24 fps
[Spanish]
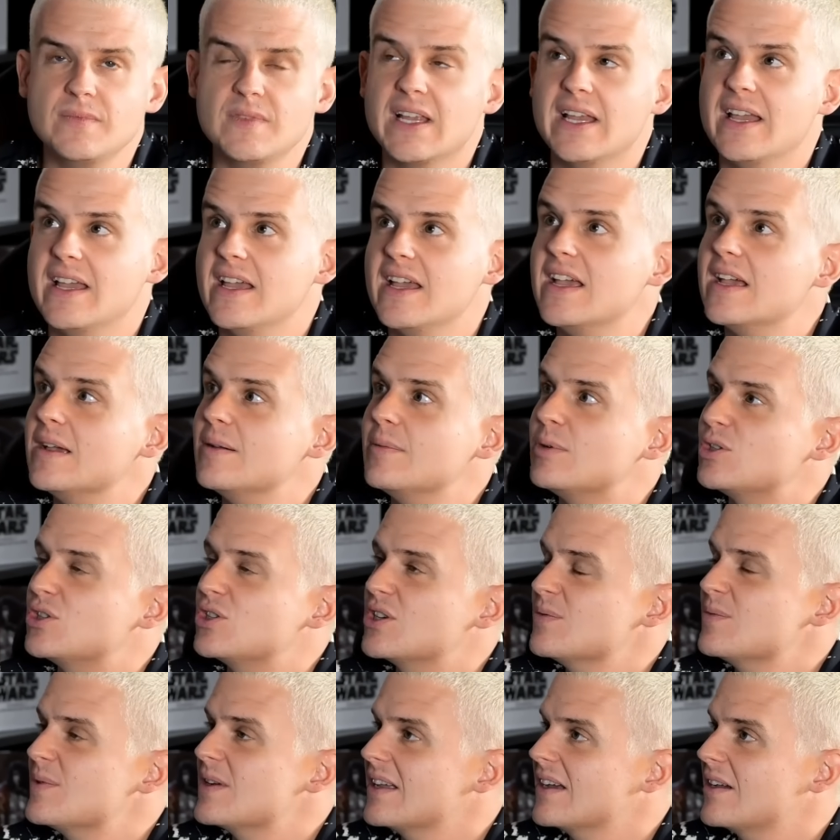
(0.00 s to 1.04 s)
Eh, pues sí
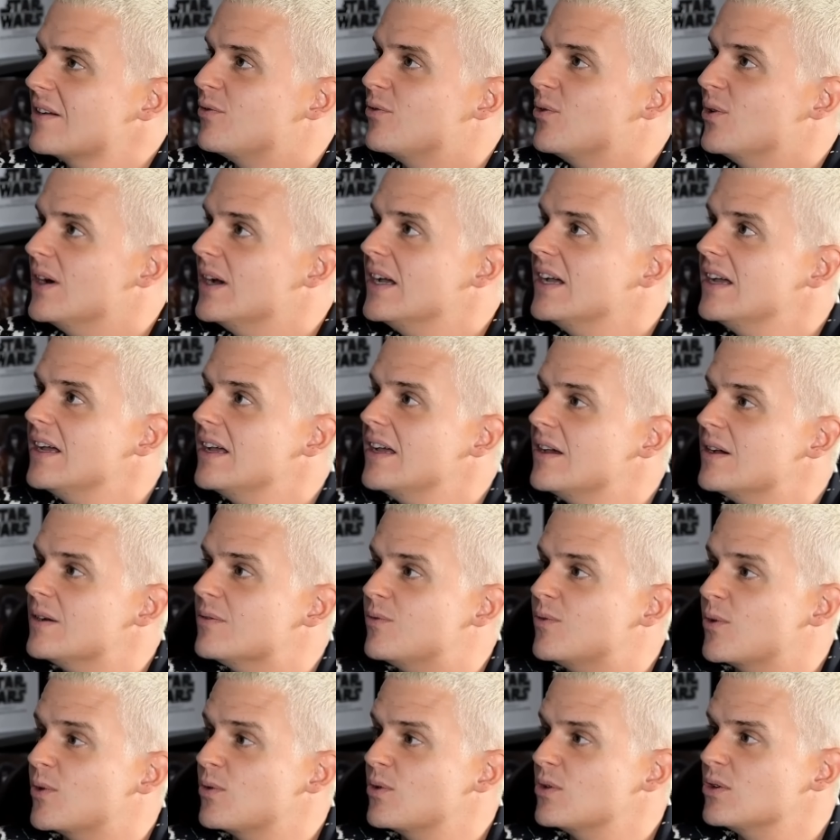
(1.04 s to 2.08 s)
que es verdad que fue,
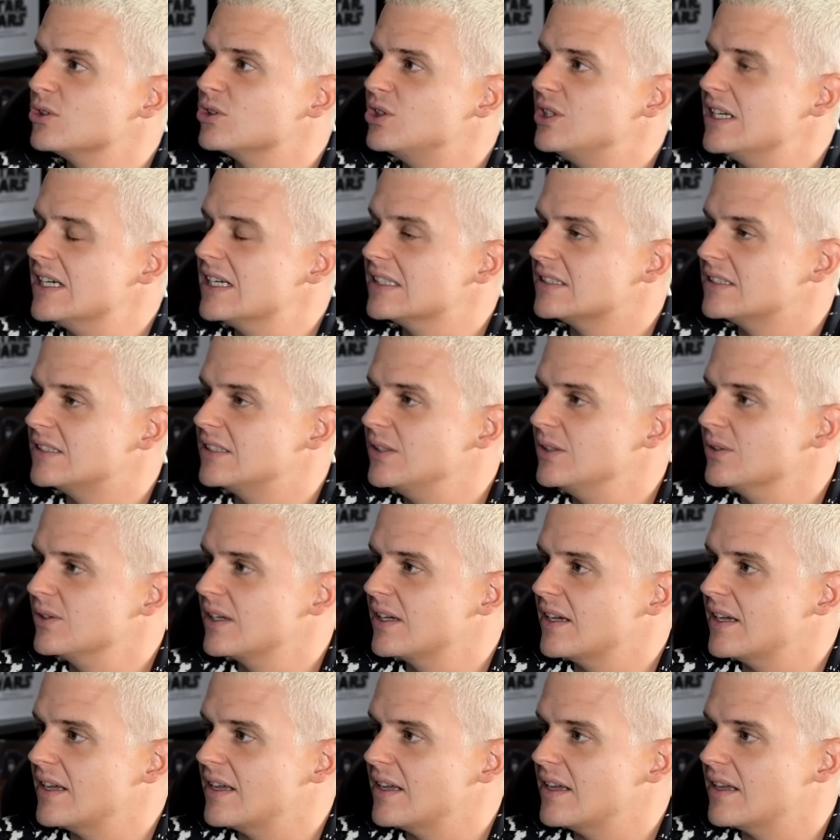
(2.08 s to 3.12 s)
fueron unos días, tío,
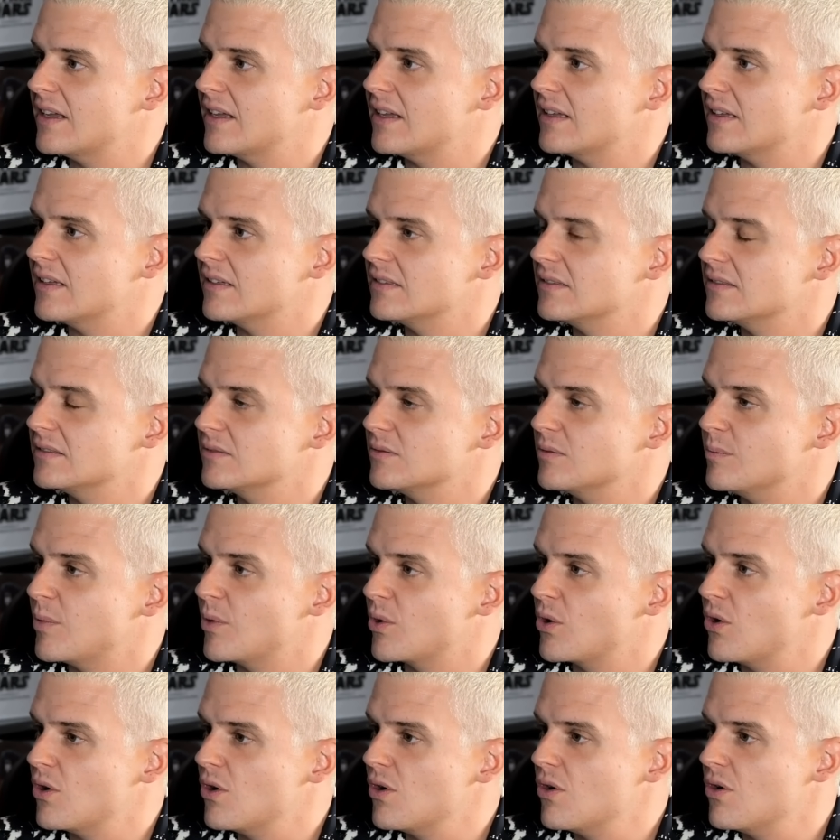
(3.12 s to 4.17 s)
que un
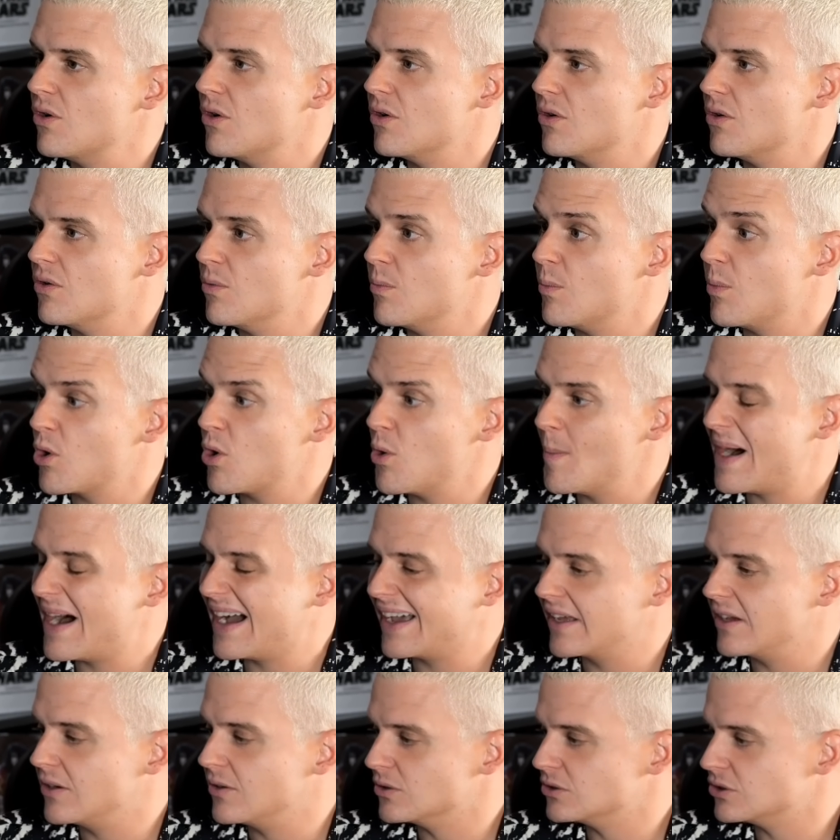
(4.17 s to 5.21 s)
poco, un poco
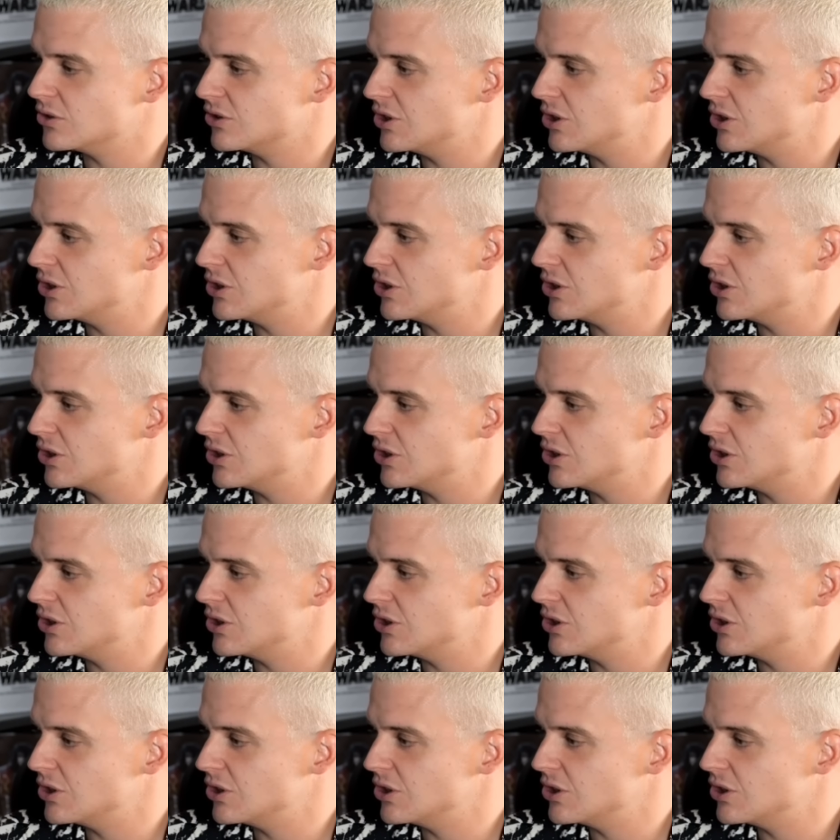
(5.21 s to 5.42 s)
mágicos,